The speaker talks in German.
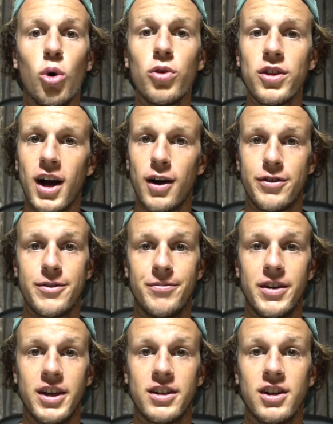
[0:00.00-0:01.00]
Und auf dem
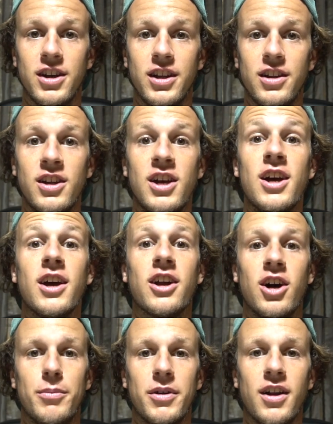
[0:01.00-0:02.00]
Weg dahin
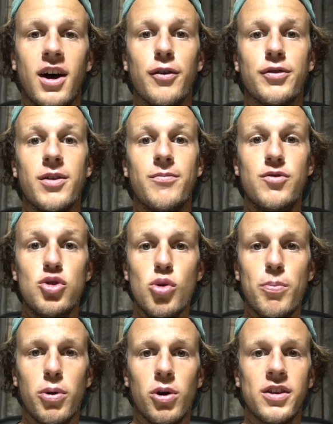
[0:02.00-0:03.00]
kann man auf dem
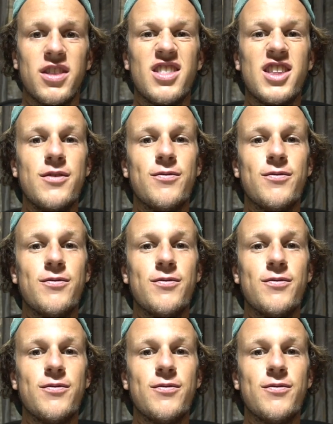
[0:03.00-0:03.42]
Viewpoint